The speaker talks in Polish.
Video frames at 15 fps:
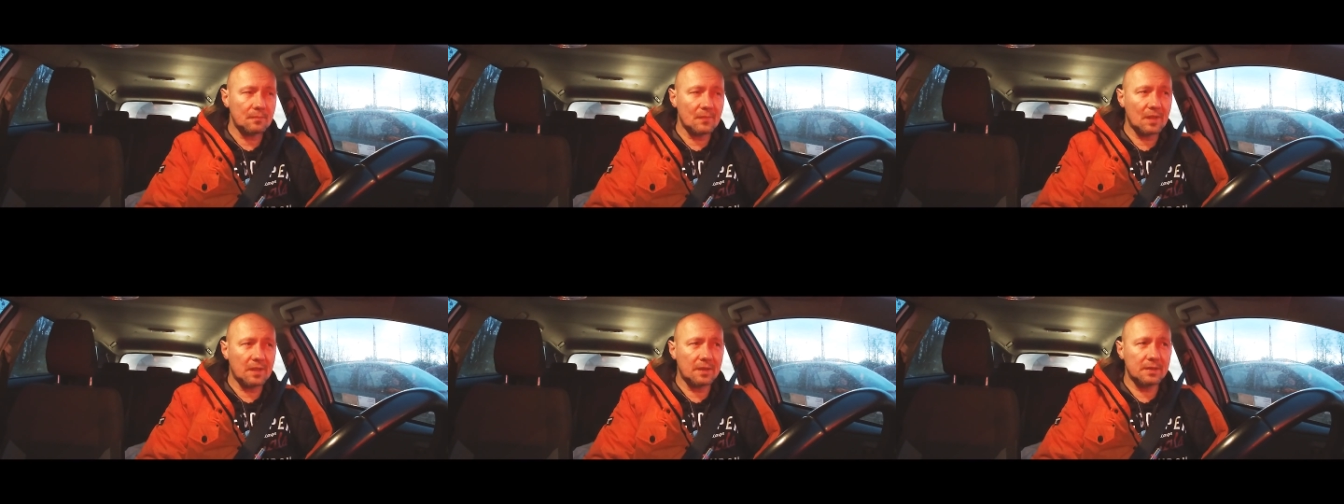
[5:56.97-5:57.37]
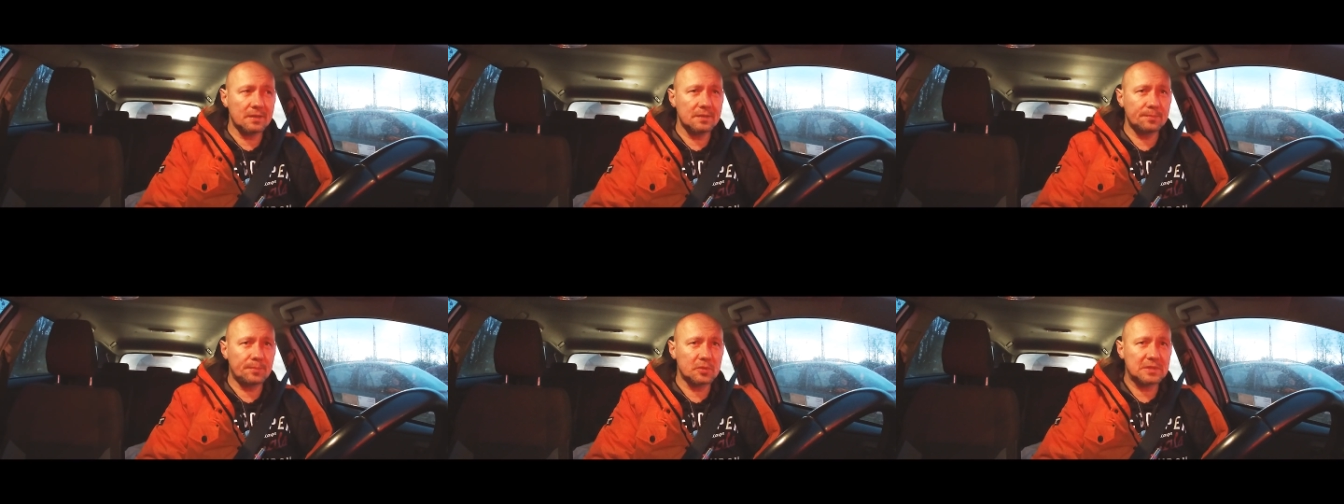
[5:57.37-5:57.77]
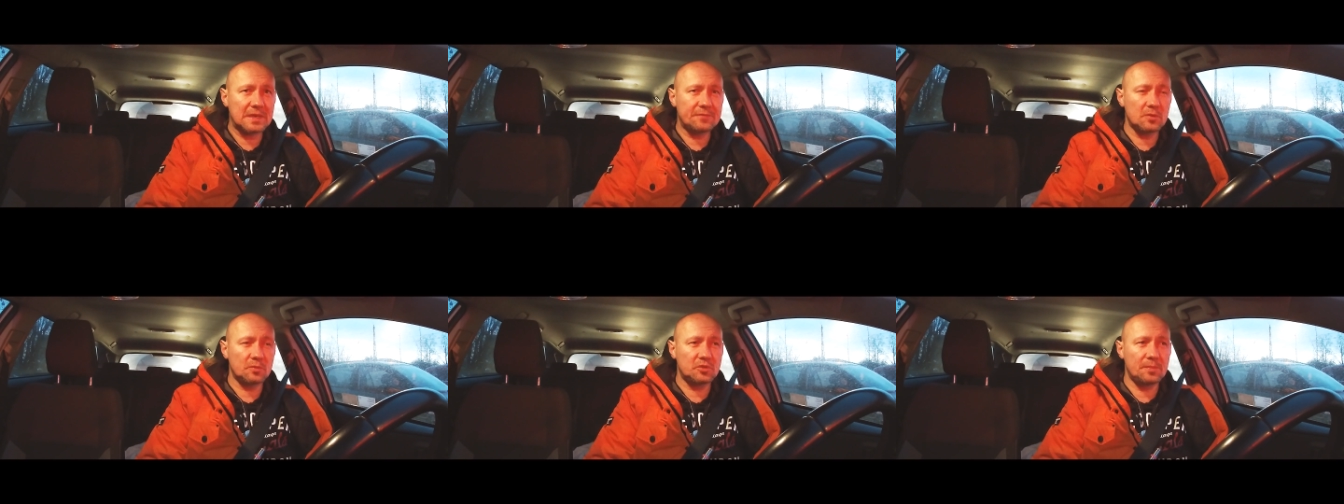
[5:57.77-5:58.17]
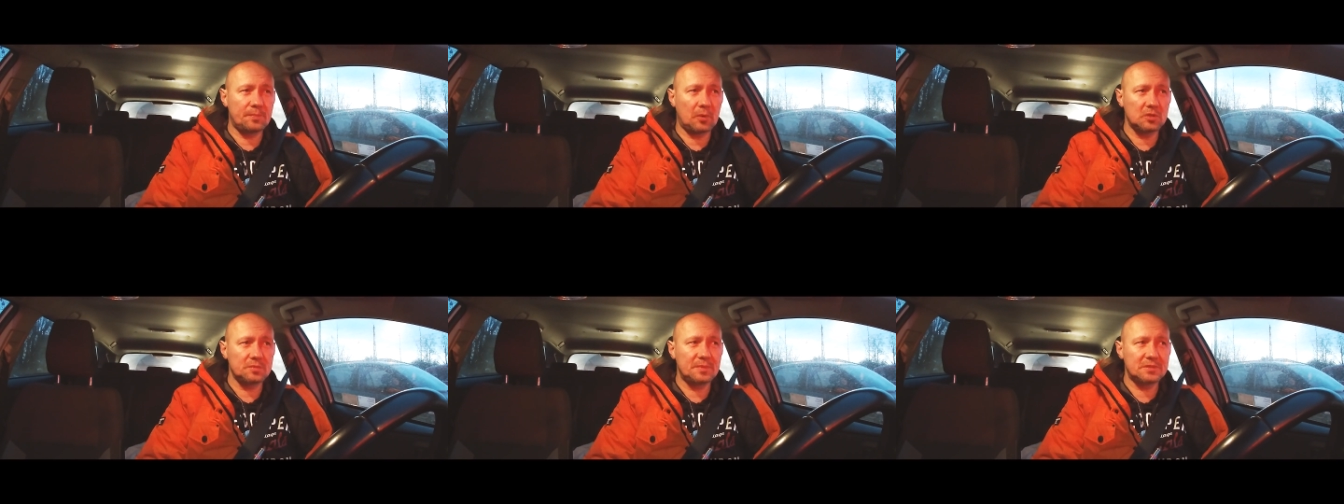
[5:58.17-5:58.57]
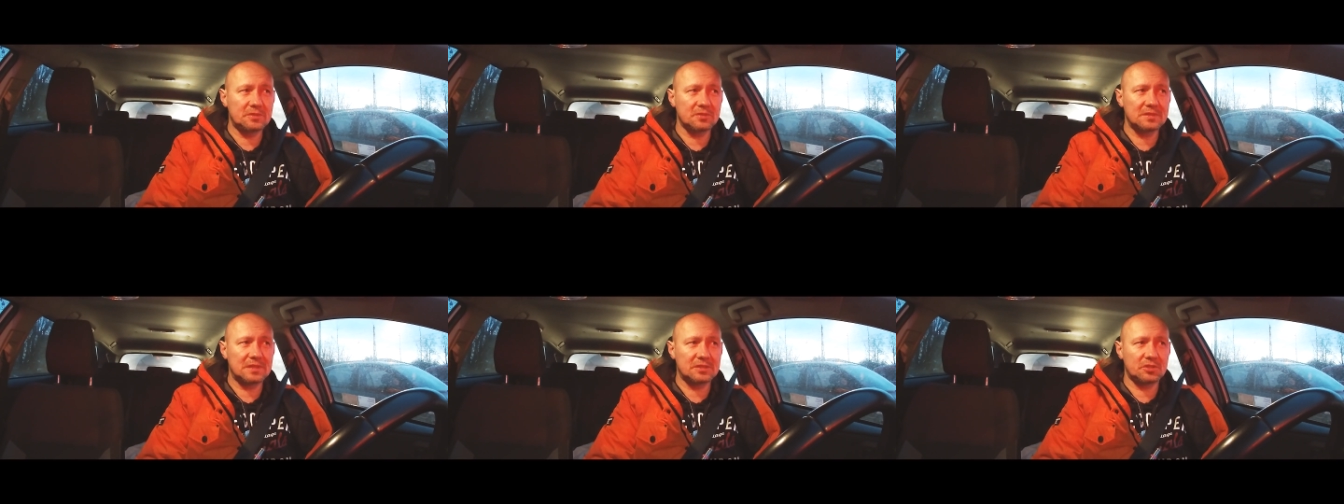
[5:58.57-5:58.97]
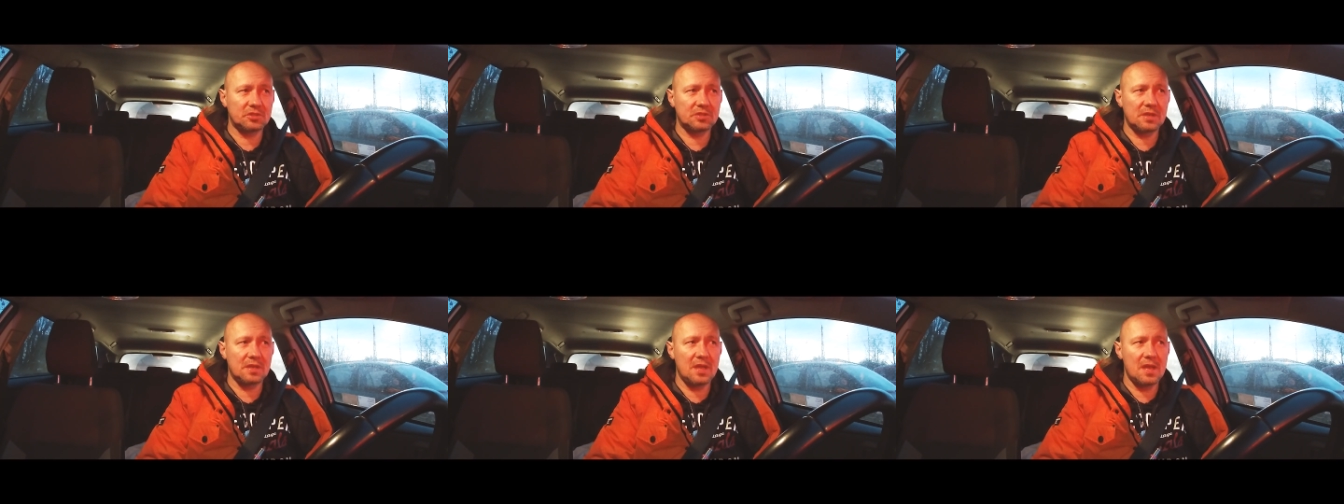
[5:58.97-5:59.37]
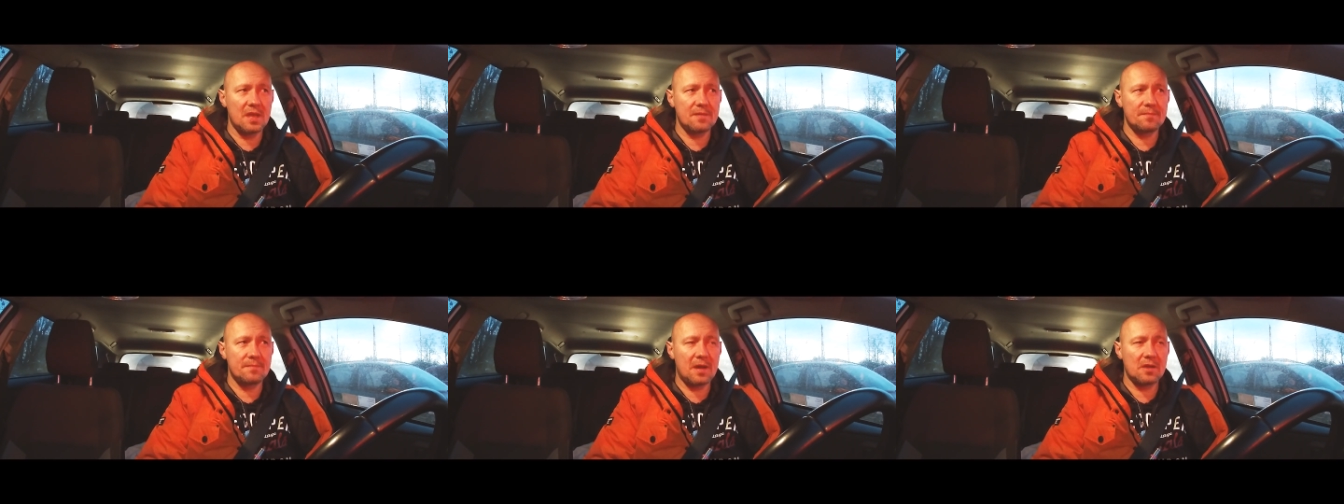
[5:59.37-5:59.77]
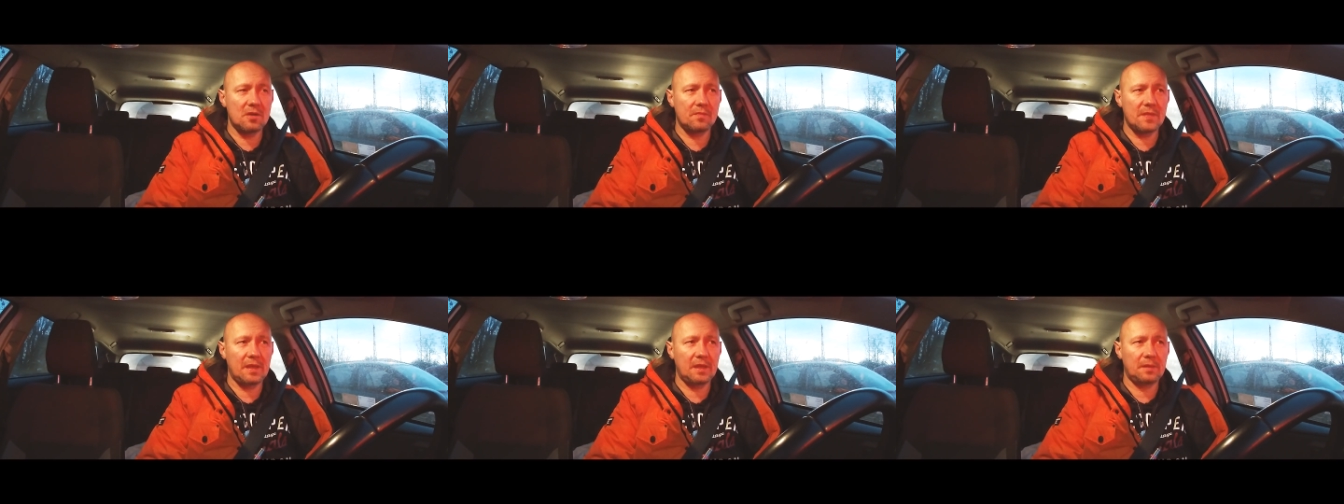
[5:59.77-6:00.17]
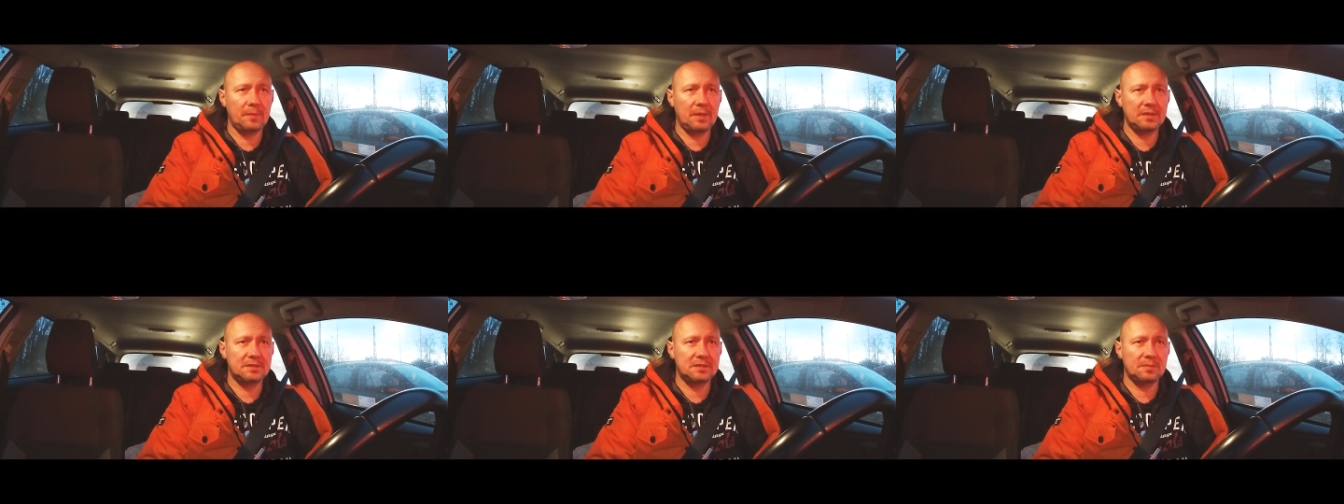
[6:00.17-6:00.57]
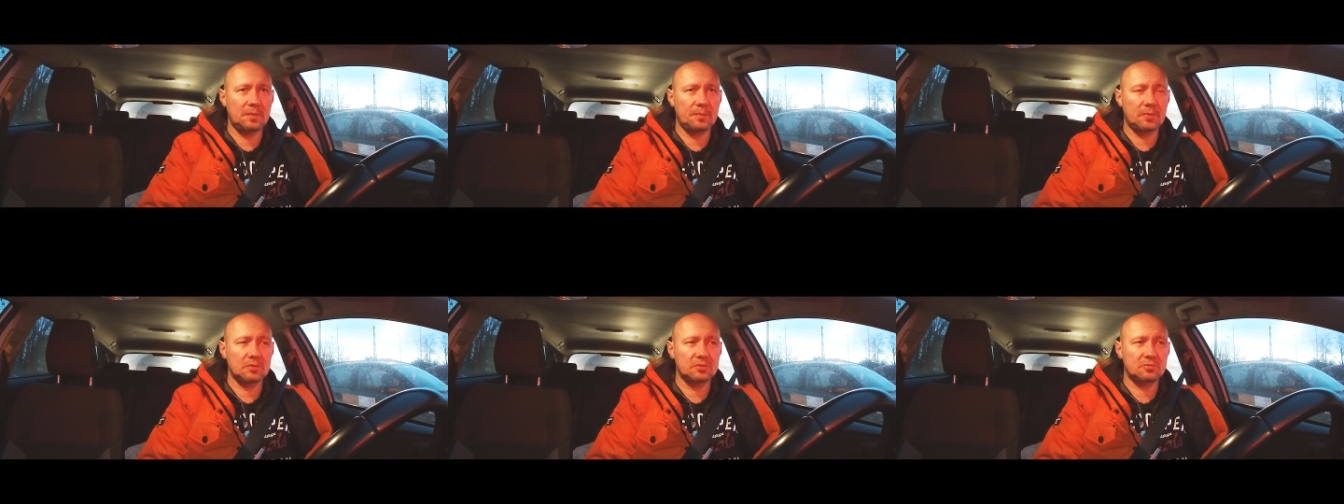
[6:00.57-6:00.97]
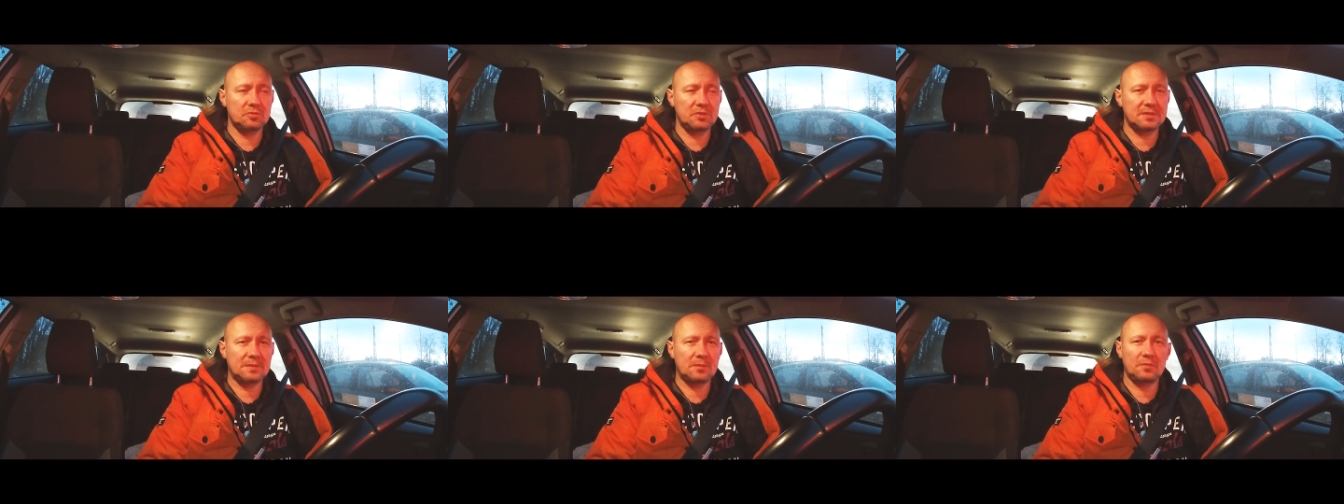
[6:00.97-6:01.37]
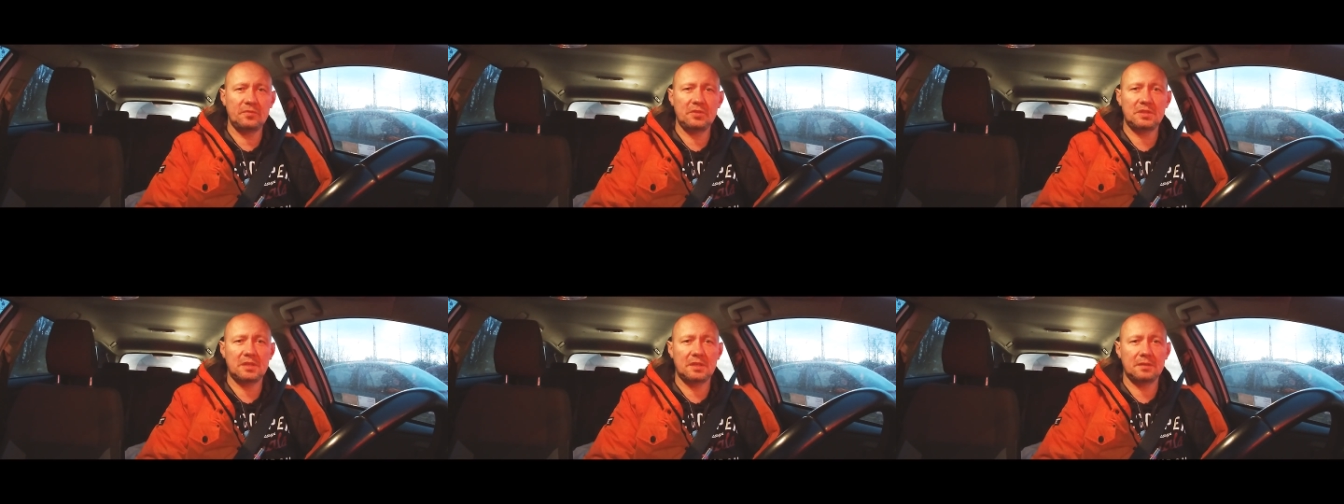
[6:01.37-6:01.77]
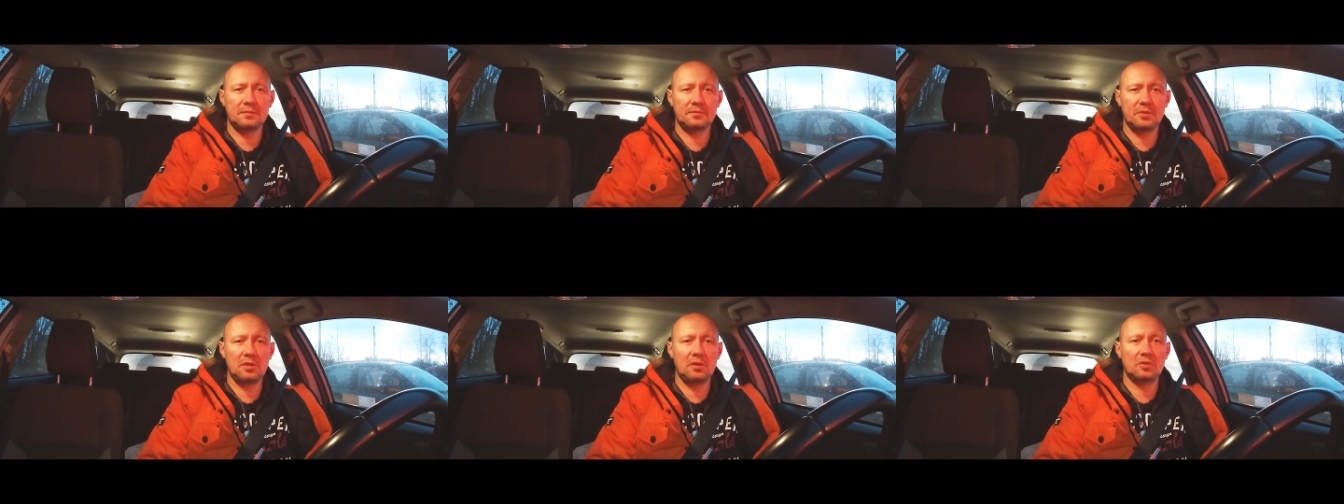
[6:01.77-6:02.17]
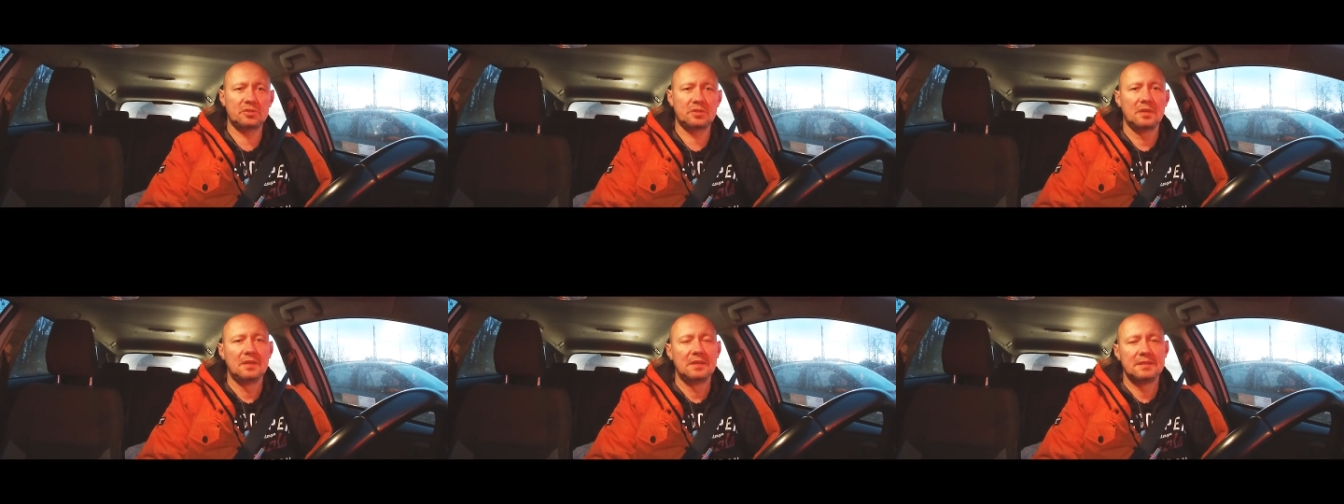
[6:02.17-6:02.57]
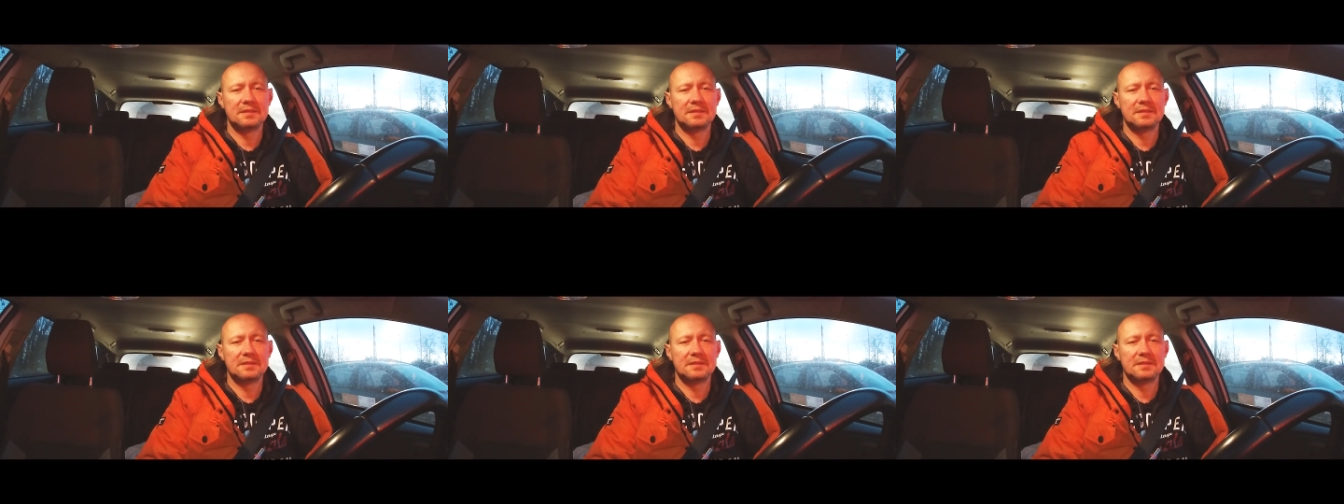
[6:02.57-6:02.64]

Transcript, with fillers: Mm, e, potrafią się pozbyć, to znaczy, że mają na ich miejsce po prostu niesamowitą ilość